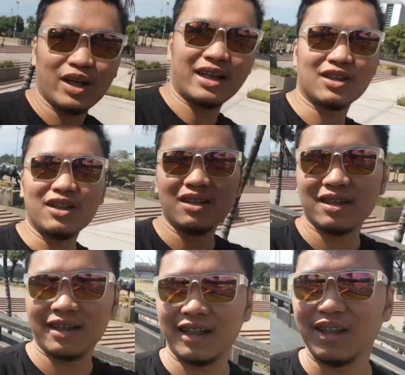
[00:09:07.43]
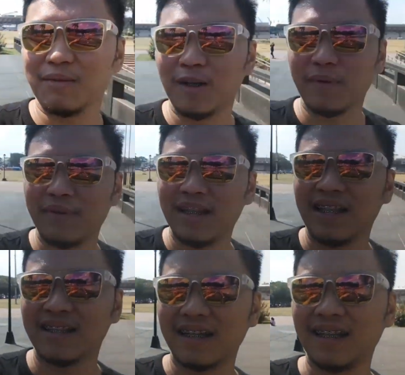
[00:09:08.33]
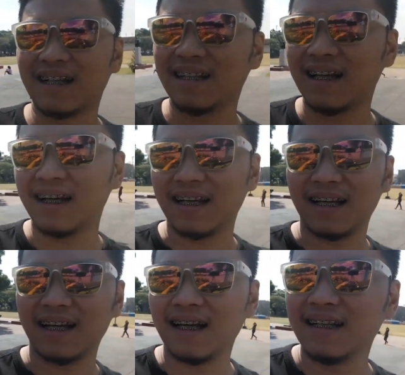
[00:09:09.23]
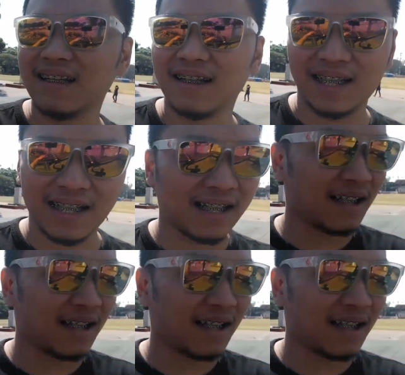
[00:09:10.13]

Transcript: Ayan Oh. Kita niyo yung mga pamilya dyan. Nag, uh, ah,